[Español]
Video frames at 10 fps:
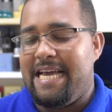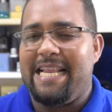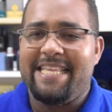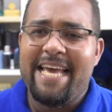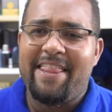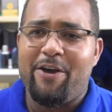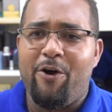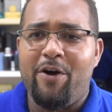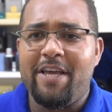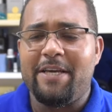En el día de
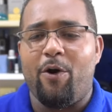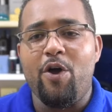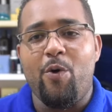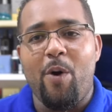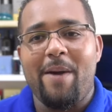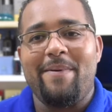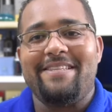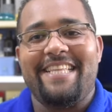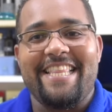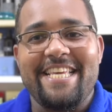hoy, hoy
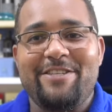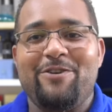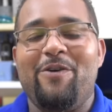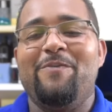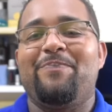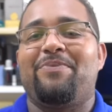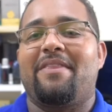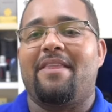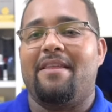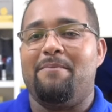jueves de nicho,
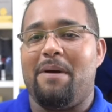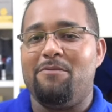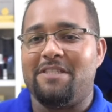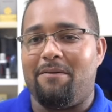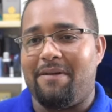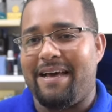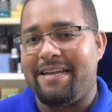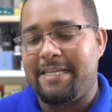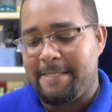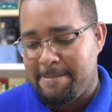vamos a
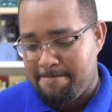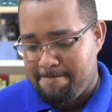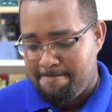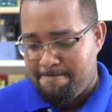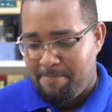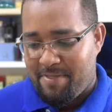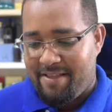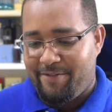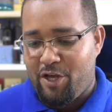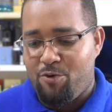hablar
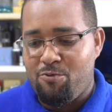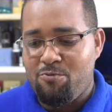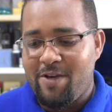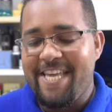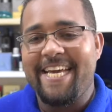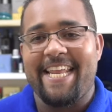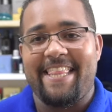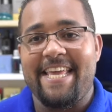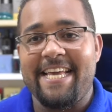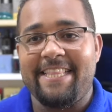de un
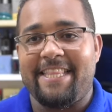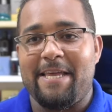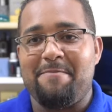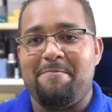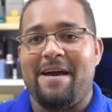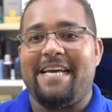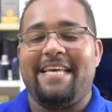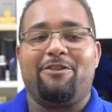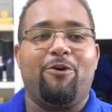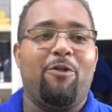ingrediente más
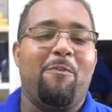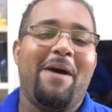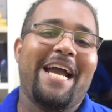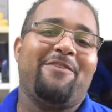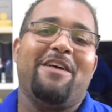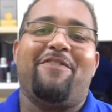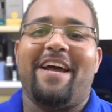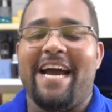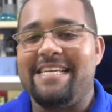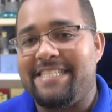que todo, más que una
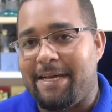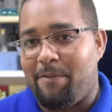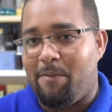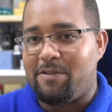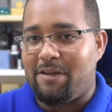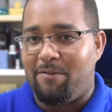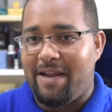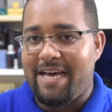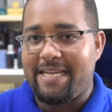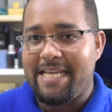fragancia, vamos a
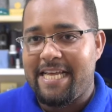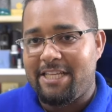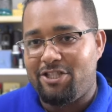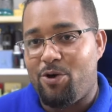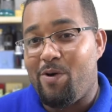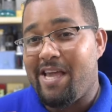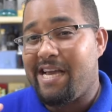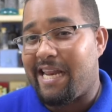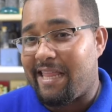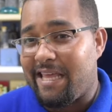hablar de un
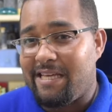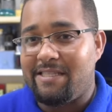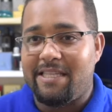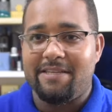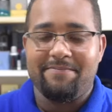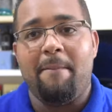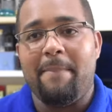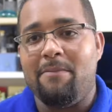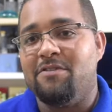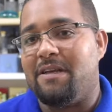ingrediente
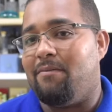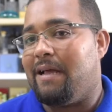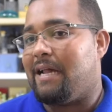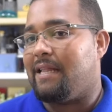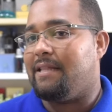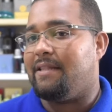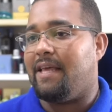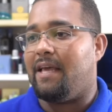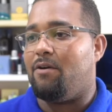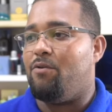vamos a hablar
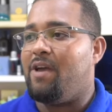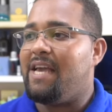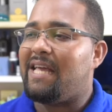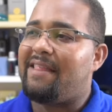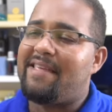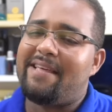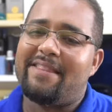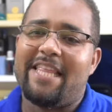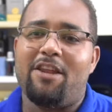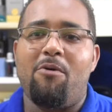de un
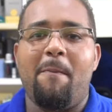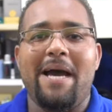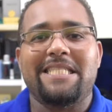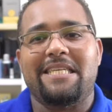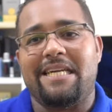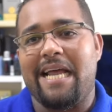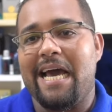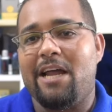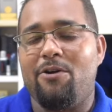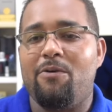ingrediente de lo más
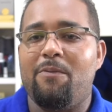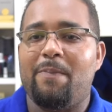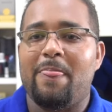raro,